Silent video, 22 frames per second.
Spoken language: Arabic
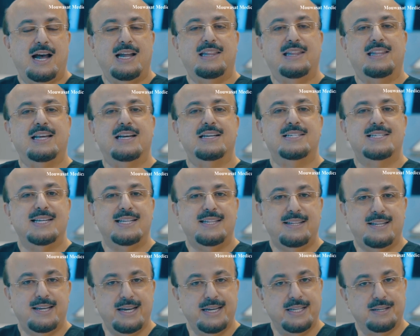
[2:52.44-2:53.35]
حتى
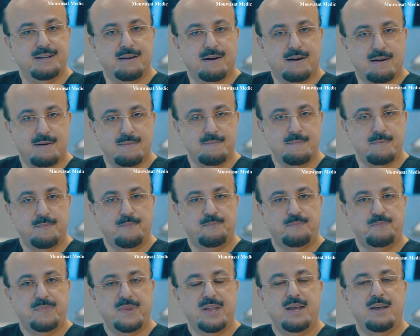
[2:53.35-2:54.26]
60 جرام
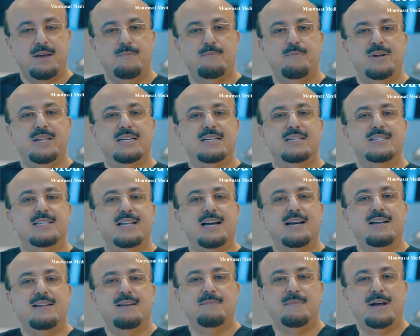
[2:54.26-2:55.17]

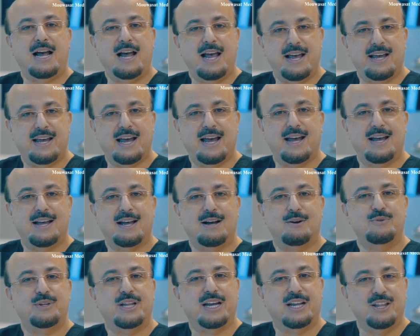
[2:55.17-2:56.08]
بنستخدم حاجة
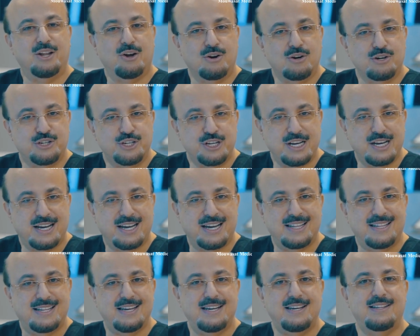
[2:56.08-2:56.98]
أو تكنولوجي
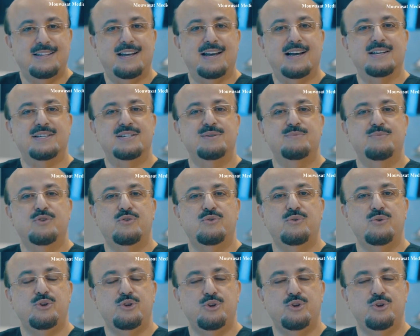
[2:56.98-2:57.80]
جديد اسمه